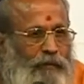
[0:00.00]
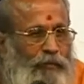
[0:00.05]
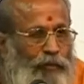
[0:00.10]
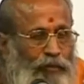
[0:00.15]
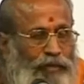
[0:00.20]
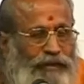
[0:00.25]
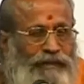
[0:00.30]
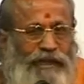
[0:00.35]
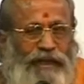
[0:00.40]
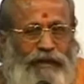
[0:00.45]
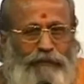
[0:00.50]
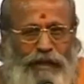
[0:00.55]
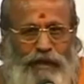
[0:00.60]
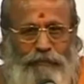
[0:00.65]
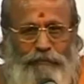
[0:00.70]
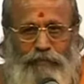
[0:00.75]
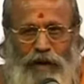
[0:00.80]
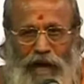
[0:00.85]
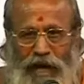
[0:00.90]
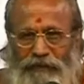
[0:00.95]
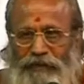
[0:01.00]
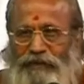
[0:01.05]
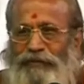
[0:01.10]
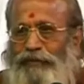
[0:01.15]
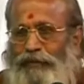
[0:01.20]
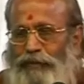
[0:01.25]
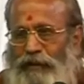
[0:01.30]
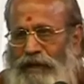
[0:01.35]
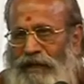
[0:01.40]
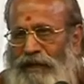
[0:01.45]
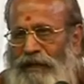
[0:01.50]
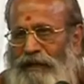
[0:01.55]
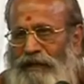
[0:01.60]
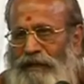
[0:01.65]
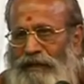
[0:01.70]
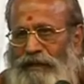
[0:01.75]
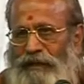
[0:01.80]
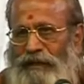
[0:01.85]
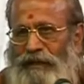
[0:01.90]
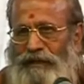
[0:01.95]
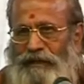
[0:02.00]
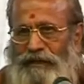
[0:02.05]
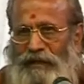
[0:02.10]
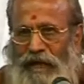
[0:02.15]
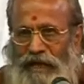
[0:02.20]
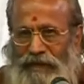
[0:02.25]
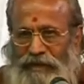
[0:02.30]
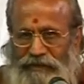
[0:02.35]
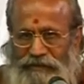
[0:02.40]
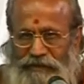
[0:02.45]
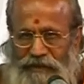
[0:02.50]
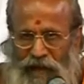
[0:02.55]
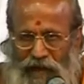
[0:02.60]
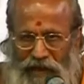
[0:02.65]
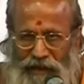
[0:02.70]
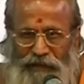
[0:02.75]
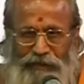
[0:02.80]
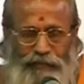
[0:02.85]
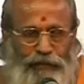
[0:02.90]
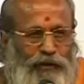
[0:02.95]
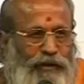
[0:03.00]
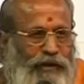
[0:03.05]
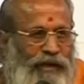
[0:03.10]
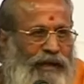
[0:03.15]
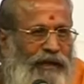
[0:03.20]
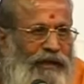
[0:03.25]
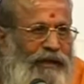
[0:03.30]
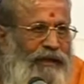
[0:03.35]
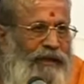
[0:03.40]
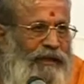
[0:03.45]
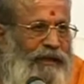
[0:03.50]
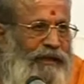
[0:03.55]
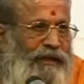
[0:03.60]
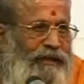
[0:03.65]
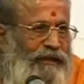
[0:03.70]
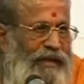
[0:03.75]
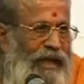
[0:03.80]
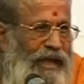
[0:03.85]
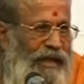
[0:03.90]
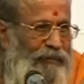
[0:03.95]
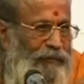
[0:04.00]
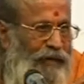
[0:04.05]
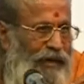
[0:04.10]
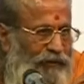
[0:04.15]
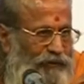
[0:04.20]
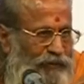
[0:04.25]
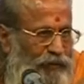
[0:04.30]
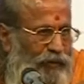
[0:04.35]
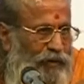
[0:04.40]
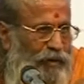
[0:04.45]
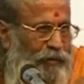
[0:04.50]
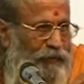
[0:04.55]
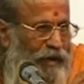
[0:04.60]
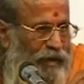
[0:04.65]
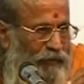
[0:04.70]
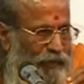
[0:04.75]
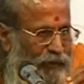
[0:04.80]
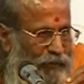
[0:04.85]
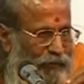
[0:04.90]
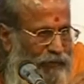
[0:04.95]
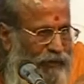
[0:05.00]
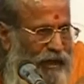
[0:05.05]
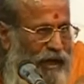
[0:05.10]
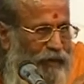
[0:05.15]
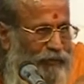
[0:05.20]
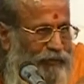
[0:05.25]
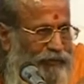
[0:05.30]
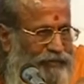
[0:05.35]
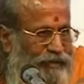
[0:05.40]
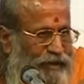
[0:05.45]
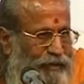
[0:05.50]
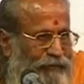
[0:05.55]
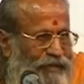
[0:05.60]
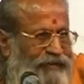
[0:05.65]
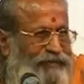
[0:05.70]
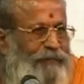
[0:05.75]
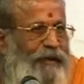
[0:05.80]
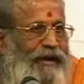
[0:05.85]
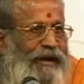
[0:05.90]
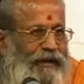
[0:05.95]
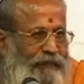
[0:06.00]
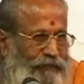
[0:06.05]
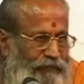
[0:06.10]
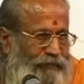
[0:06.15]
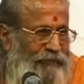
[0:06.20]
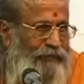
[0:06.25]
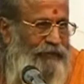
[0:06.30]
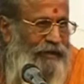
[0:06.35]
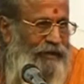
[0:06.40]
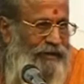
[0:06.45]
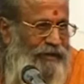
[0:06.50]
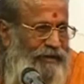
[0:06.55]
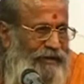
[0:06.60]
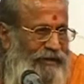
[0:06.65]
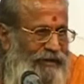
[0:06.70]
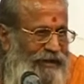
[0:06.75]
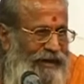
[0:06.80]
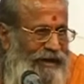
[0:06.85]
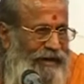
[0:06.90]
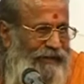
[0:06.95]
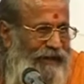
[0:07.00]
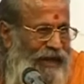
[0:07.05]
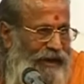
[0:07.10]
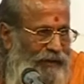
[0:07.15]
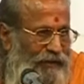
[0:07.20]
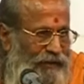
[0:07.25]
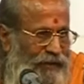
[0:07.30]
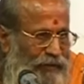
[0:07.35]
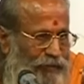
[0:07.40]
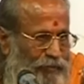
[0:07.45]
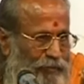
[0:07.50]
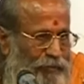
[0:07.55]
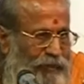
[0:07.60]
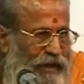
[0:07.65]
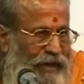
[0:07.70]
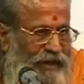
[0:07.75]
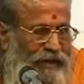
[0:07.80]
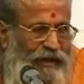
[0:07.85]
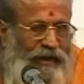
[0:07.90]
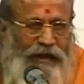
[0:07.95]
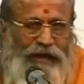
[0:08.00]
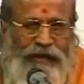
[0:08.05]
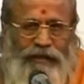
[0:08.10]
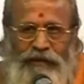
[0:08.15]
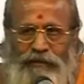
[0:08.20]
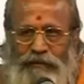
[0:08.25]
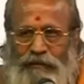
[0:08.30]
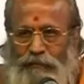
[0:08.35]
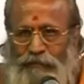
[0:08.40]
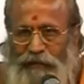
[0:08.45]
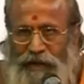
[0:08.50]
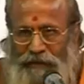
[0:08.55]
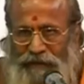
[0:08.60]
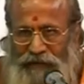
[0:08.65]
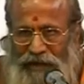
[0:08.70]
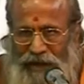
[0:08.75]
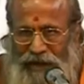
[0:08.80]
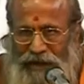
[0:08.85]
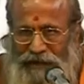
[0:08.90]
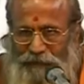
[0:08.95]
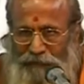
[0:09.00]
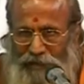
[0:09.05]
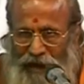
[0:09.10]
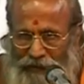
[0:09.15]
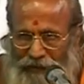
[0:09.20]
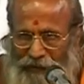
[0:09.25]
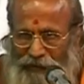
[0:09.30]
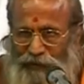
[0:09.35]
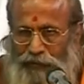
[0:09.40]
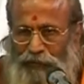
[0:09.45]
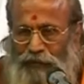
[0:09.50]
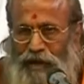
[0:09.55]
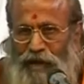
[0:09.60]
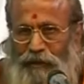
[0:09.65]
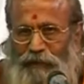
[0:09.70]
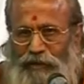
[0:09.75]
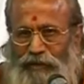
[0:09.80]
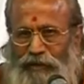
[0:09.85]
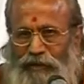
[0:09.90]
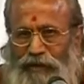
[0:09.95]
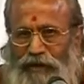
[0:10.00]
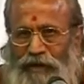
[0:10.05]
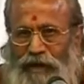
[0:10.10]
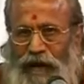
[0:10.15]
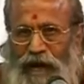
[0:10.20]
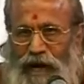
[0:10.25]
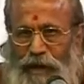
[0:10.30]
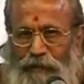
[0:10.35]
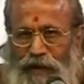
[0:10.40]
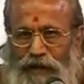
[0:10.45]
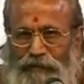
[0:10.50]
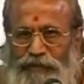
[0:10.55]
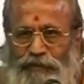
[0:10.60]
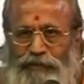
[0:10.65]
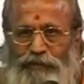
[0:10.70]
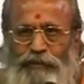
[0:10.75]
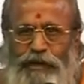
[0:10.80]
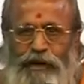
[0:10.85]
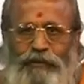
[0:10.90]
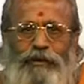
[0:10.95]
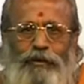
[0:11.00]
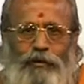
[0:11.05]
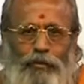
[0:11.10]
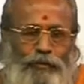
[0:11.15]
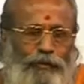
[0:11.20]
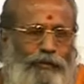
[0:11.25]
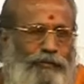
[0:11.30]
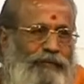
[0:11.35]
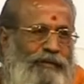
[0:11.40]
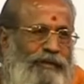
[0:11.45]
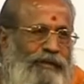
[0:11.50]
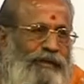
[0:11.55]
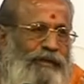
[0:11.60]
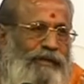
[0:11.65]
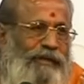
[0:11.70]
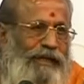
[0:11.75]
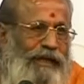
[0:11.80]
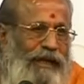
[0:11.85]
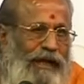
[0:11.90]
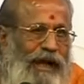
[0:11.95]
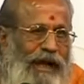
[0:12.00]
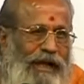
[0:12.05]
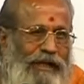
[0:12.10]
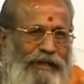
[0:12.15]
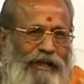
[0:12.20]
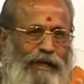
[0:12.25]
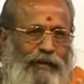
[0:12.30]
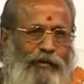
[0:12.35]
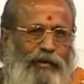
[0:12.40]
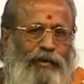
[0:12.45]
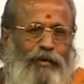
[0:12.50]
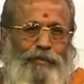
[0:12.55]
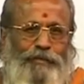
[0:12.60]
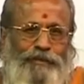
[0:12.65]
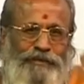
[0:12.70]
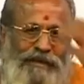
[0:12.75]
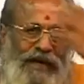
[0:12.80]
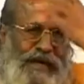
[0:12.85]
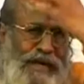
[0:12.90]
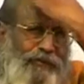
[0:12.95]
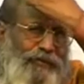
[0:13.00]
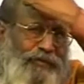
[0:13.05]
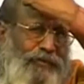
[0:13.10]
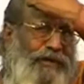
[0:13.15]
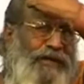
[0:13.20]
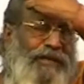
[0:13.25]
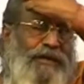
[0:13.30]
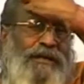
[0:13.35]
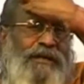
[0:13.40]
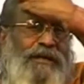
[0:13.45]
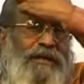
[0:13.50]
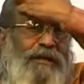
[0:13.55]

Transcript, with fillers: మూర్తిని మనం భావించుకొని దాన్ని ధ్యానించుకొని దాన్ని మనస్సులో మరవకుండా ఉంచడమే స్మరణం అంటే దాని యొక్క రూపాన్ని మనం ఎలా అయితే భావించుకున్నామో ఆ భావించుకున్నటువంటి రూపం ఎలా అంటే ఒక ఉపచారం చూడండి